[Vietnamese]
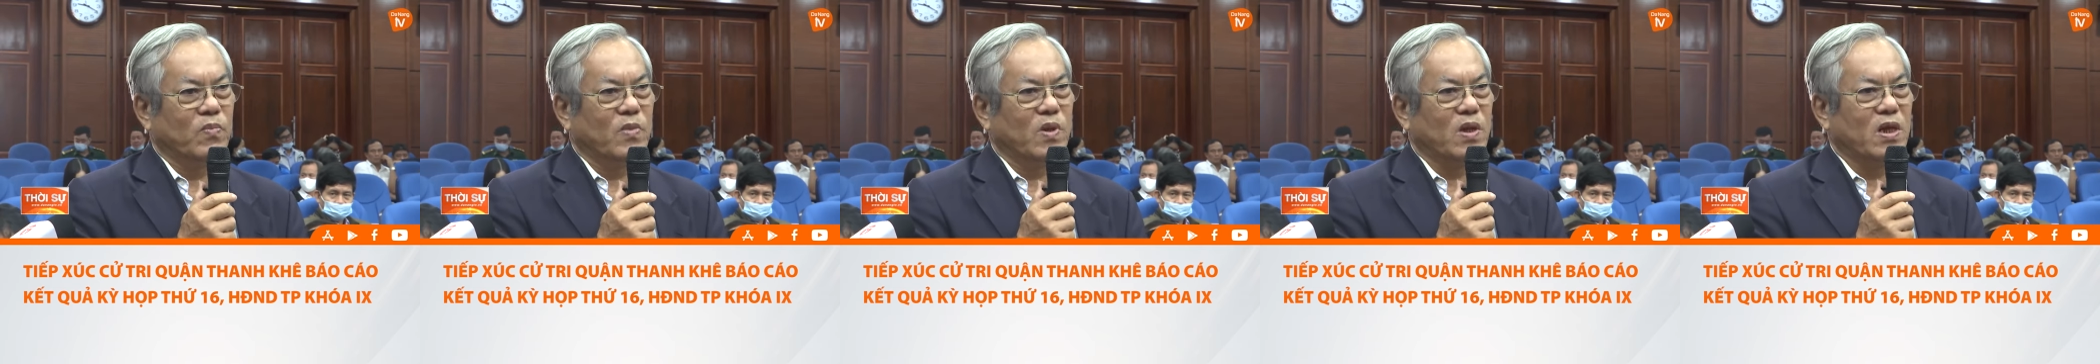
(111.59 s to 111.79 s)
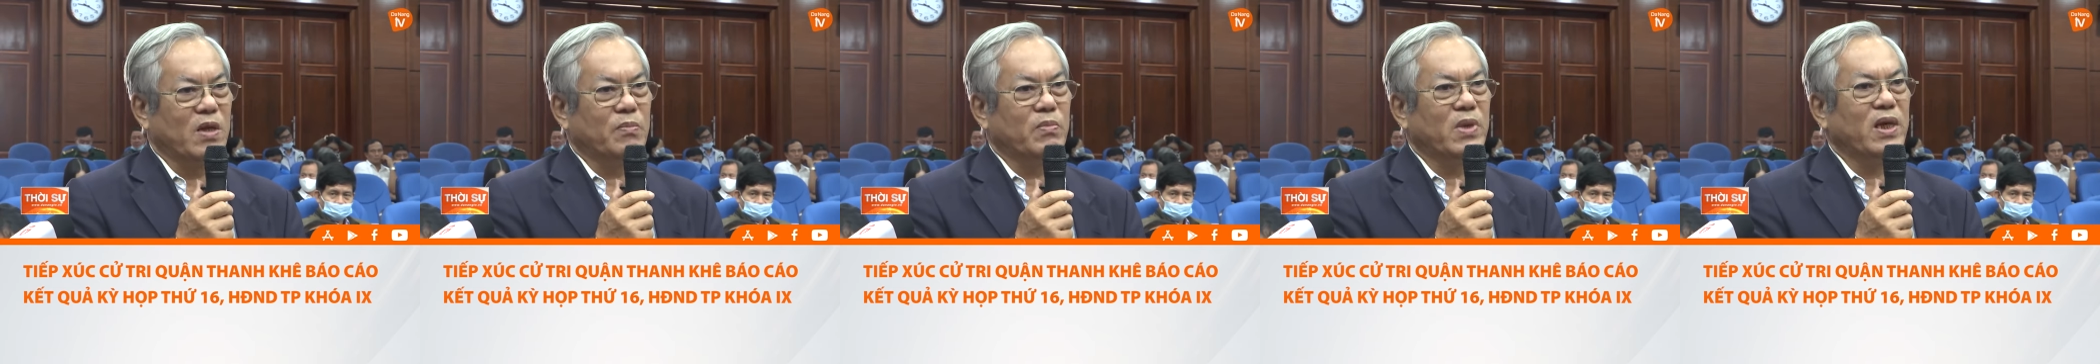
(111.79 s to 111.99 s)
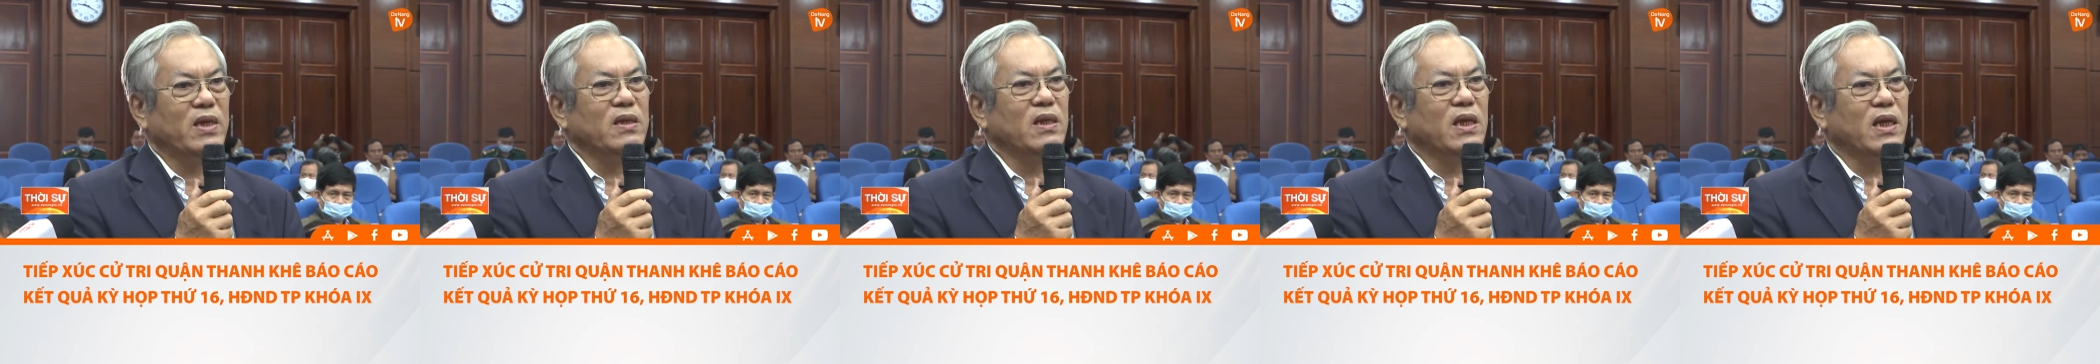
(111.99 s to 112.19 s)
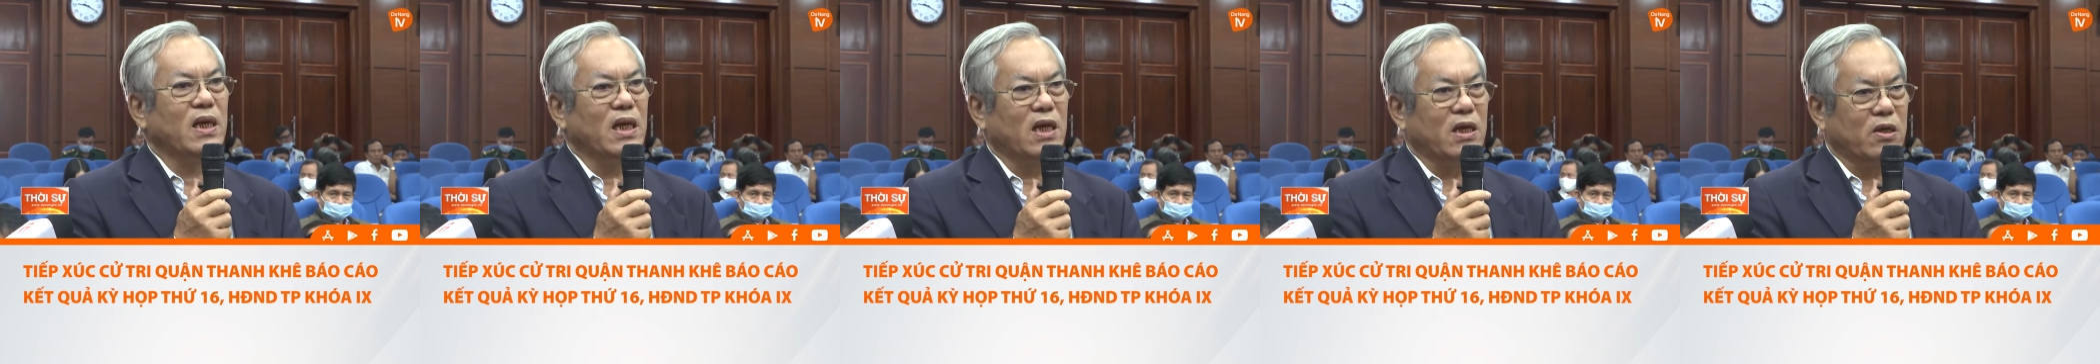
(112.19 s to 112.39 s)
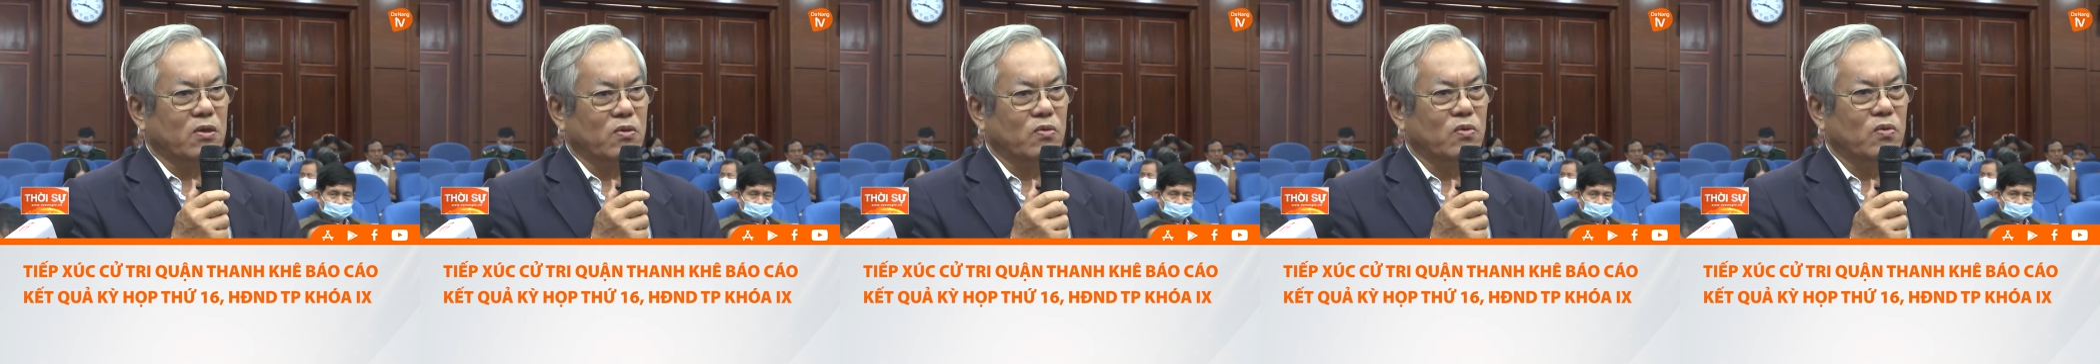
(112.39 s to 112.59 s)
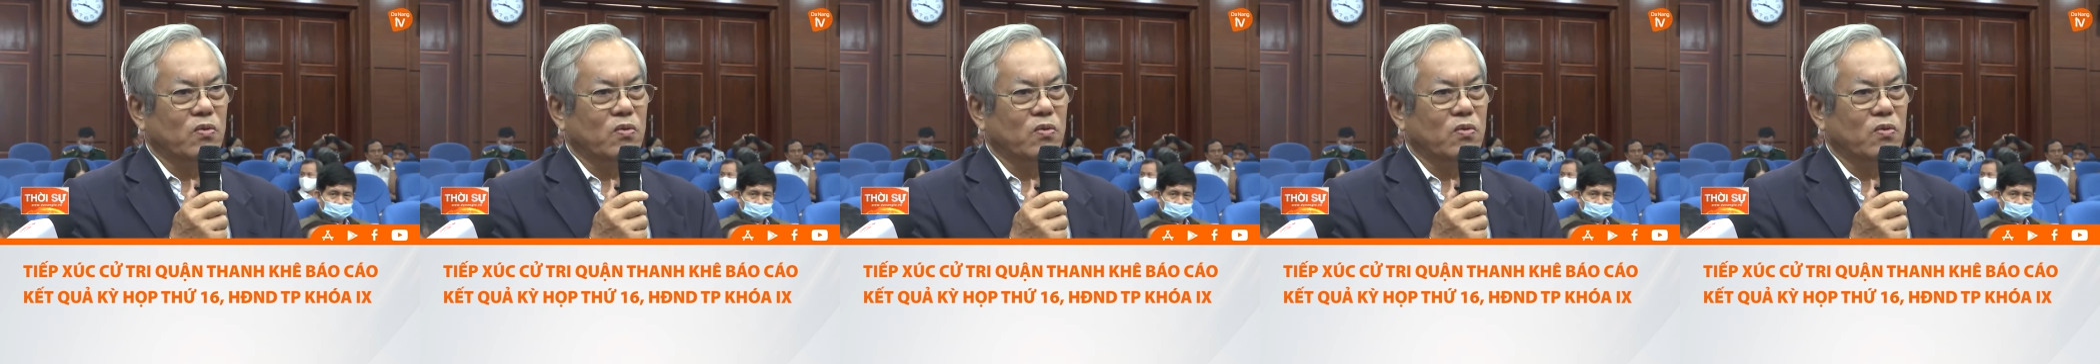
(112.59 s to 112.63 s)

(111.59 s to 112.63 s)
năm đến thế nào